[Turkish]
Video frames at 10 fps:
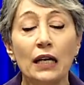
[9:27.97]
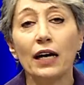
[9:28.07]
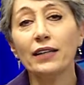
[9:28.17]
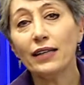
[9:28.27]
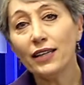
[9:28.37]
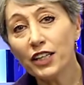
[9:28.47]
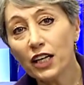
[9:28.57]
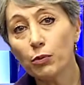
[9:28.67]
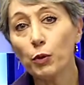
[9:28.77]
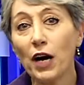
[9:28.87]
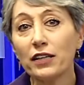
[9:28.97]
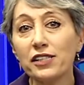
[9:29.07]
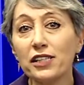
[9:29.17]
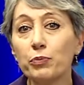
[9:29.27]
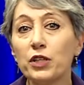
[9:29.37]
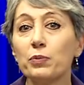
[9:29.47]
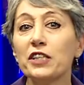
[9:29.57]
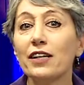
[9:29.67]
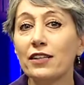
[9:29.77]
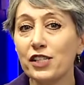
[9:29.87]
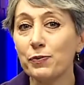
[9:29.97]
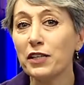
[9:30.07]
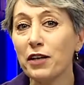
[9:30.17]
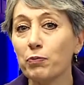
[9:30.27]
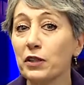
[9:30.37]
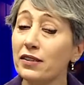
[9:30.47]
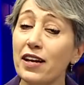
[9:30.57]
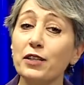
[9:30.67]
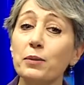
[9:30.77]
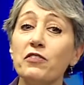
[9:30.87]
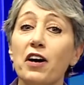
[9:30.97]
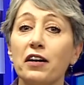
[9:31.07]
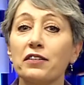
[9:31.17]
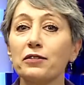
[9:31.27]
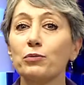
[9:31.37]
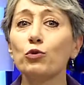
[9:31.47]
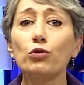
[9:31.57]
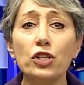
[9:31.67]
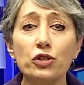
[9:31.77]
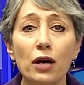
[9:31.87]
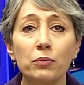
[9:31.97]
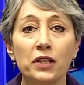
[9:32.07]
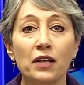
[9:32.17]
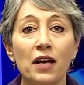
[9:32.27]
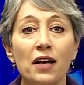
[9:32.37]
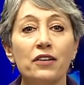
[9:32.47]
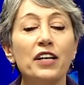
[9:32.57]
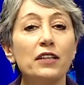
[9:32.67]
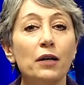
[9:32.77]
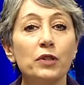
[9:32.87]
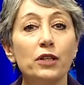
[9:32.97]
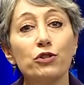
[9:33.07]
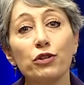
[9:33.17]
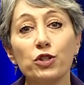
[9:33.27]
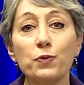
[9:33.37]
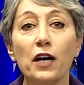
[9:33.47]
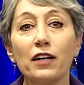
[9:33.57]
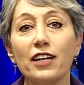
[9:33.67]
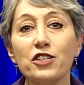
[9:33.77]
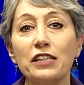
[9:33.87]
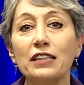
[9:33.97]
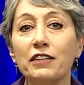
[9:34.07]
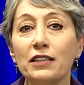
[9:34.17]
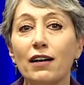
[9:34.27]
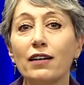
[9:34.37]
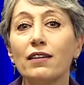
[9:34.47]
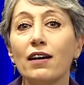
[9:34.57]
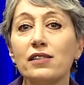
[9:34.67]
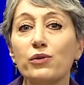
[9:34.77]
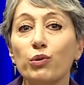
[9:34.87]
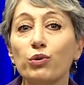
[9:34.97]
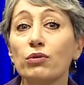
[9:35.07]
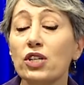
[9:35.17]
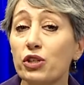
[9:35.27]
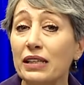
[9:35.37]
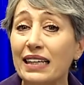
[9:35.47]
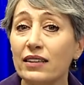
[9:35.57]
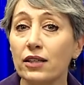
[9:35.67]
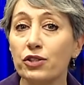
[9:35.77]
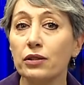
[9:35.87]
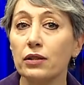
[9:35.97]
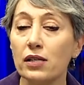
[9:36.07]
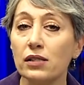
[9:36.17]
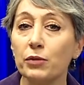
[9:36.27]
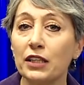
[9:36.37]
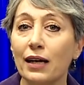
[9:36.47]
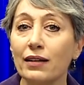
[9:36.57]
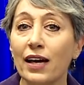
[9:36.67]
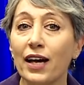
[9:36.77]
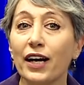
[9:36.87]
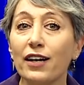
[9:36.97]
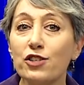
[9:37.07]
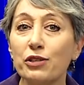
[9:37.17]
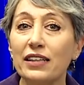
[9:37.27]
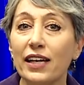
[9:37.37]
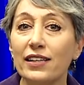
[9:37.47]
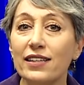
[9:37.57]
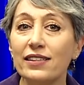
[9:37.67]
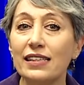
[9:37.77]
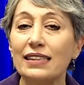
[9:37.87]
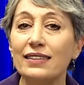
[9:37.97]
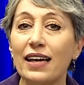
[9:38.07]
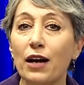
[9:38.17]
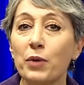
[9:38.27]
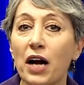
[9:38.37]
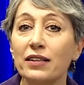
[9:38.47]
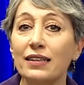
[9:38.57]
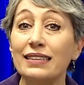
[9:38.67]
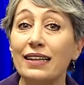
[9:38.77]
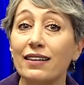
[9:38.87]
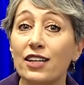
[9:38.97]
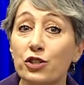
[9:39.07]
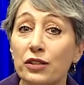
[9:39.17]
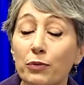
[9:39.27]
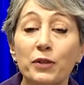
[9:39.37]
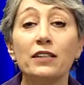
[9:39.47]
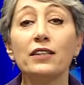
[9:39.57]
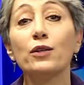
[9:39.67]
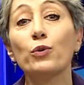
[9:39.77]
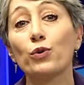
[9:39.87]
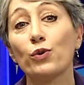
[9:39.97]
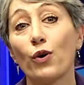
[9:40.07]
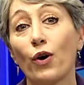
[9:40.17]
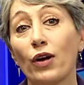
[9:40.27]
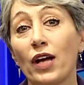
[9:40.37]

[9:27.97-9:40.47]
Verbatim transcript: Hani iki araba markasının birbirine nispet yapmalı reklamı vardı. Muhteşemdi. Reklamda çalışma arkadaşlarına veda eden CEO'nun şirket aracını teslim ederek garajdaki elektrikli diğer markanın aracına bindiği görülüyor.